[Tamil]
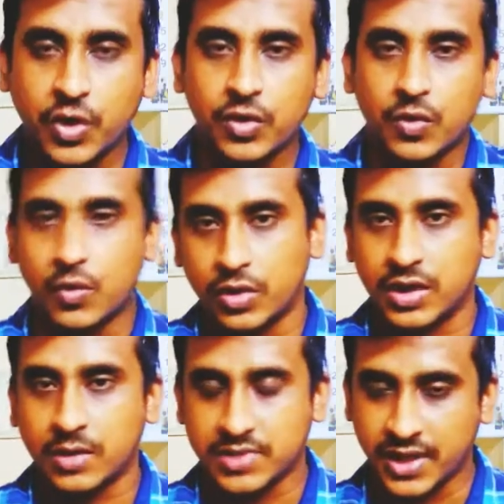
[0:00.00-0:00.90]
விஷயத்துக்கு
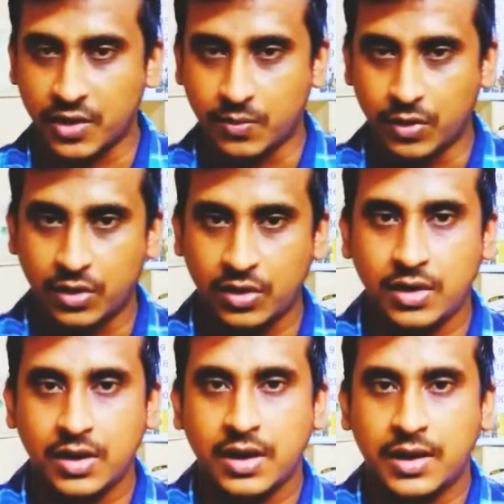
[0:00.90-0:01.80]
முக்கியத்துவம் கொடுத்து நம்ம
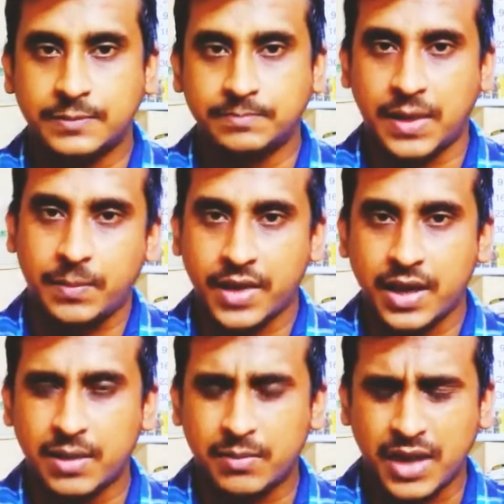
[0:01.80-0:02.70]
செய்கிறோமோ
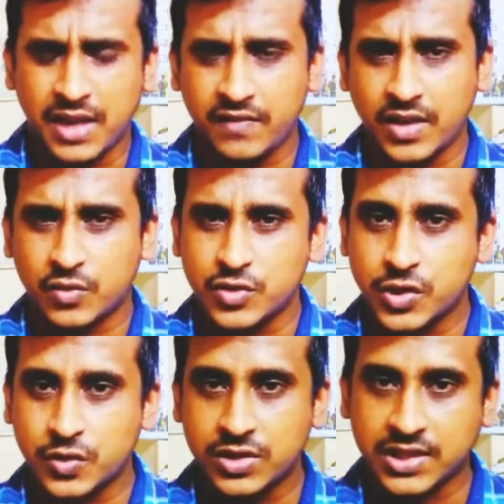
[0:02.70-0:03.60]
அப்போ தான் நம்ம
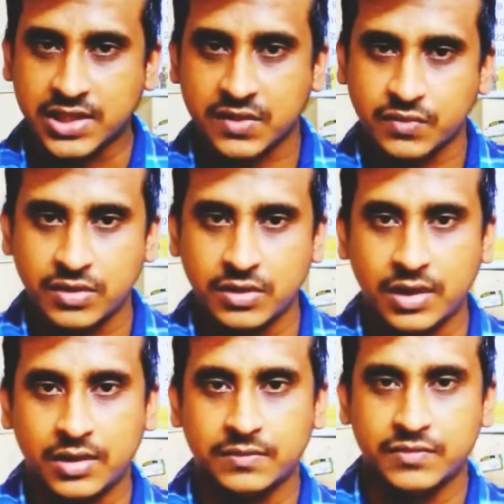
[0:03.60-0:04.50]
லைஃப்பில் கொஞ்சம் கொஞ்சம்
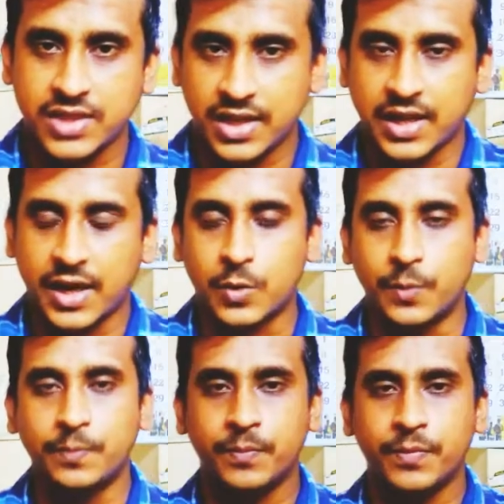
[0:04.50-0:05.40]
சக்ஸஸ்ஃபுல்
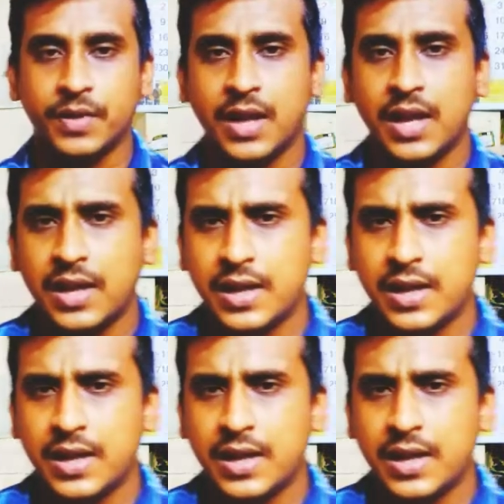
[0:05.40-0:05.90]
விஷயங்கள் நடக்கும்